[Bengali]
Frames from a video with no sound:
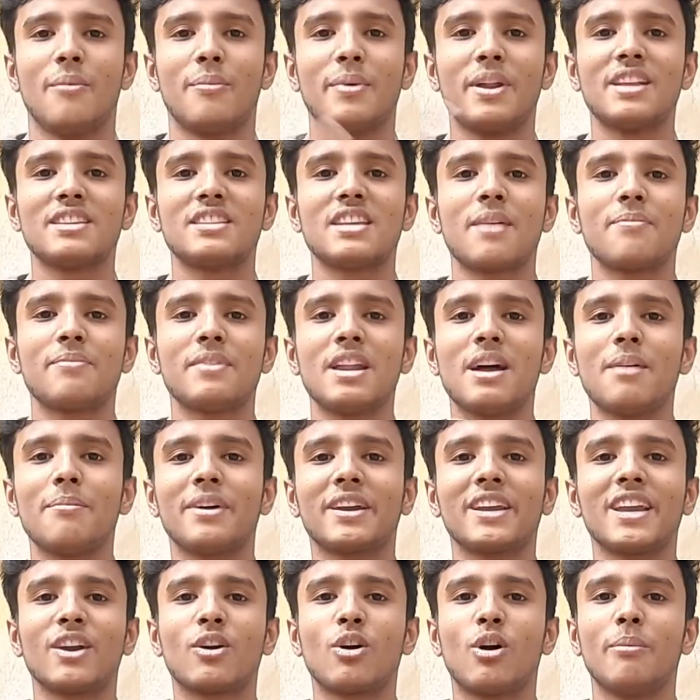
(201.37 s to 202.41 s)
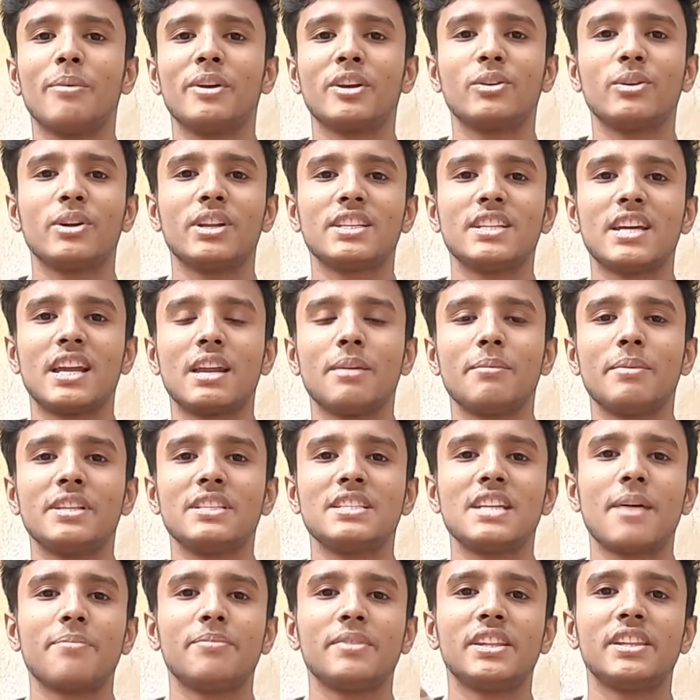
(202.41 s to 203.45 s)
ফ্রেন্ডস আপনারা আমাকে কমেন্ট করে জানাবেন
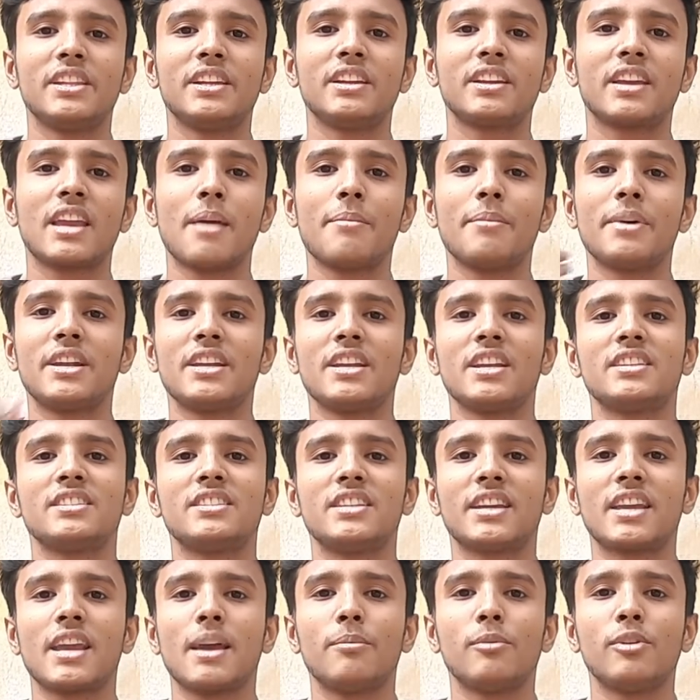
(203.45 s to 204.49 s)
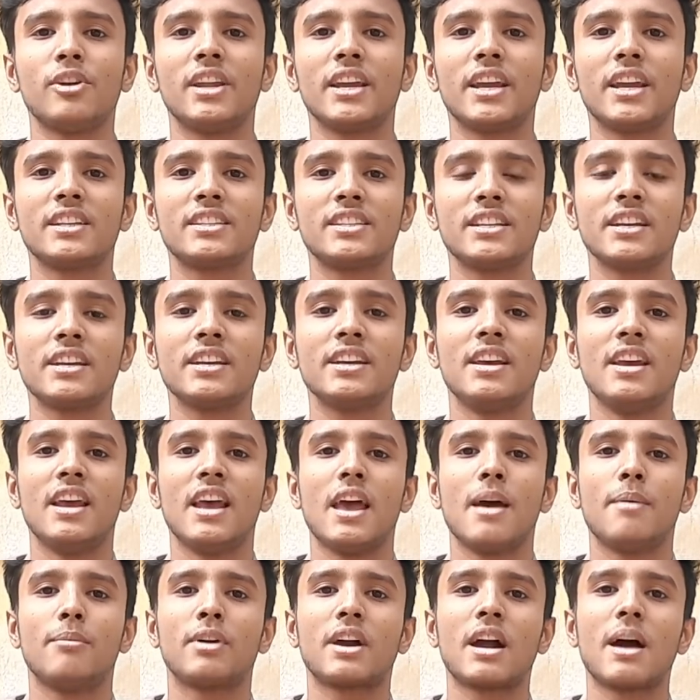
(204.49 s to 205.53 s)
যে আপনাদের ক্যামেরা টেস্টটি কেমন লেগেছে
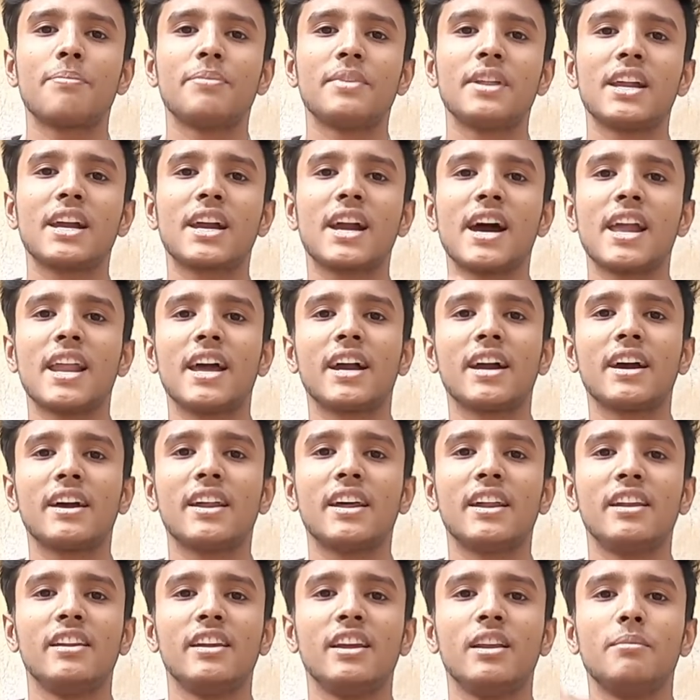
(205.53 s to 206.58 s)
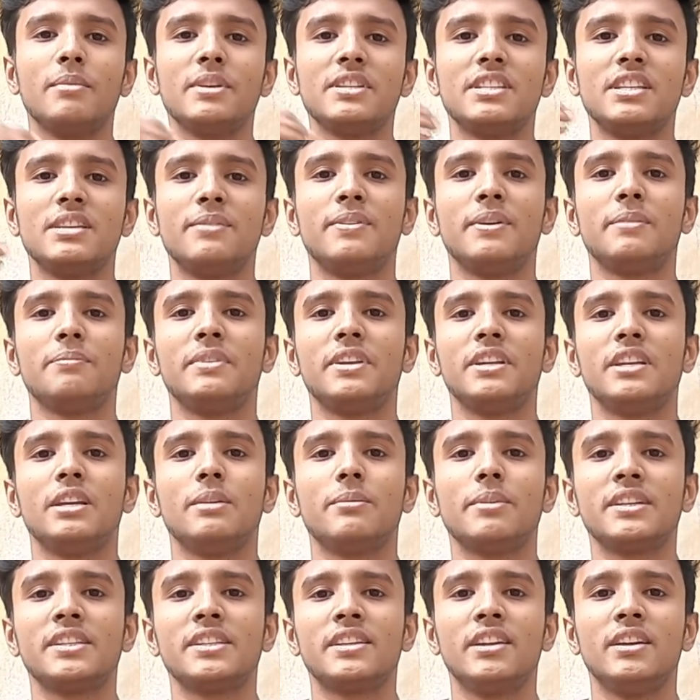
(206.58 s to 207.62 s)
এবং আপনারা কারা কারা রিয়েলমি সি ফিফটিন
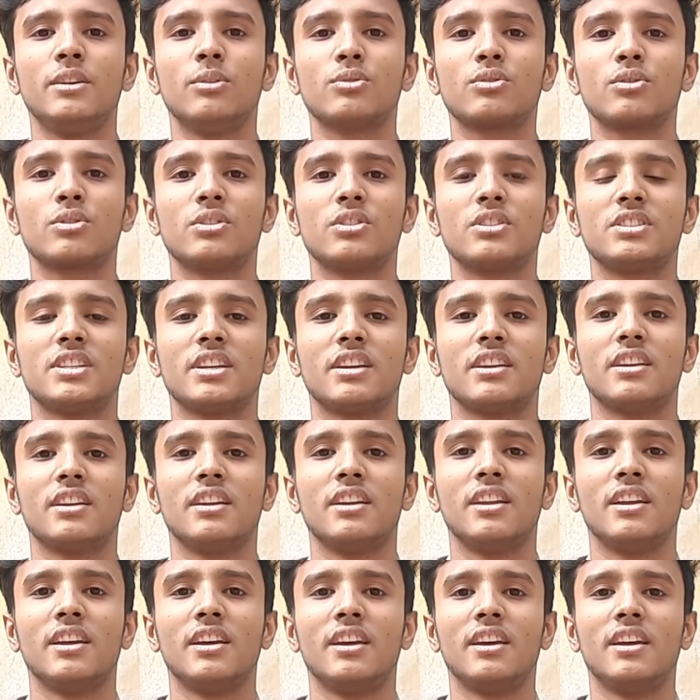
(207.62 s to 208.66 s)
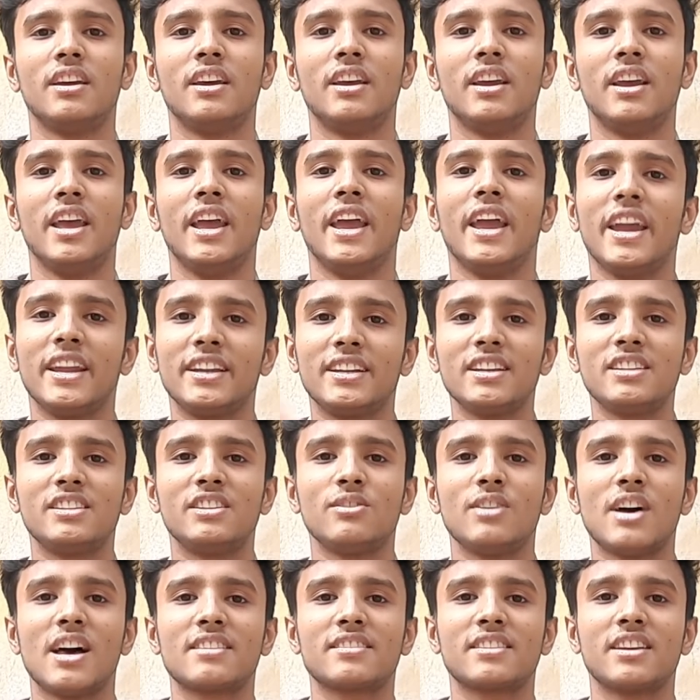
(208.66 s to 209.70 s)
ডিভাইসটি ইউজ করছেন এটাই
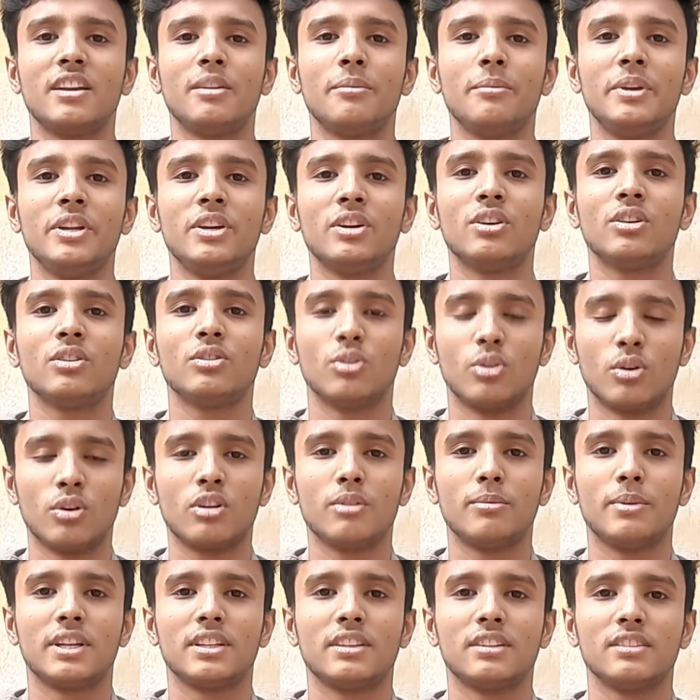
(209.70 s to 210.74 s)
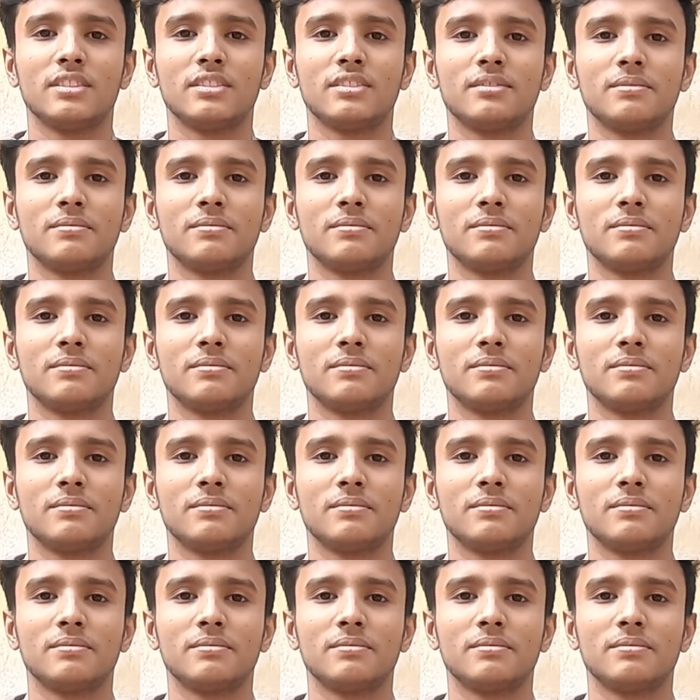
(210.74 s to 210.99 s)
ছিল আজকের ভিডিও ধন্যবাদ